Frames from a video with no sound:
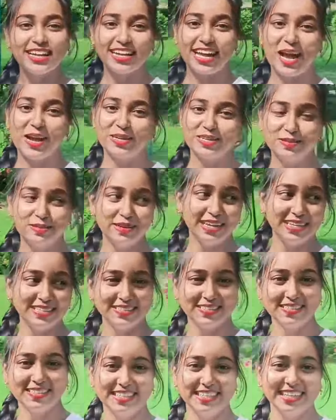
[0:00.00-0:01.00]
কাগজ ফুল গাছ
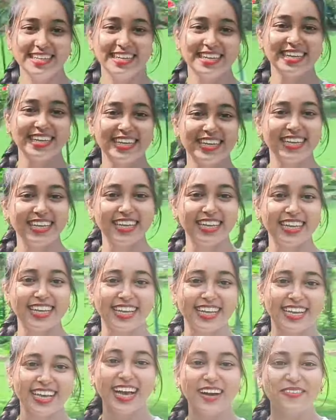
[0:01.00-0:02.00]
রয়েছে
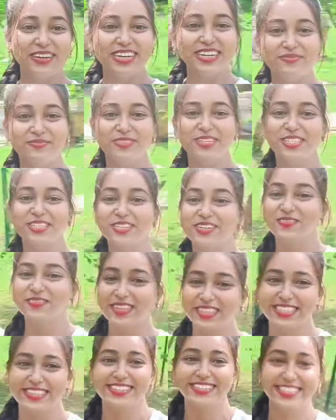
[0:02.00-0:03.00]
আমার না ভীষণ
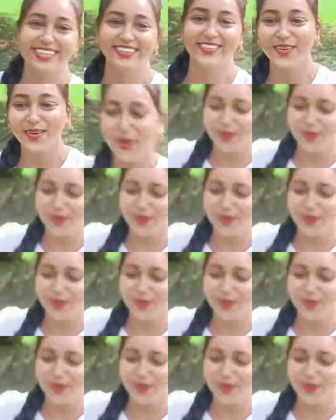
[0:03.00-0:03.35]
মজা হচ্ছে ও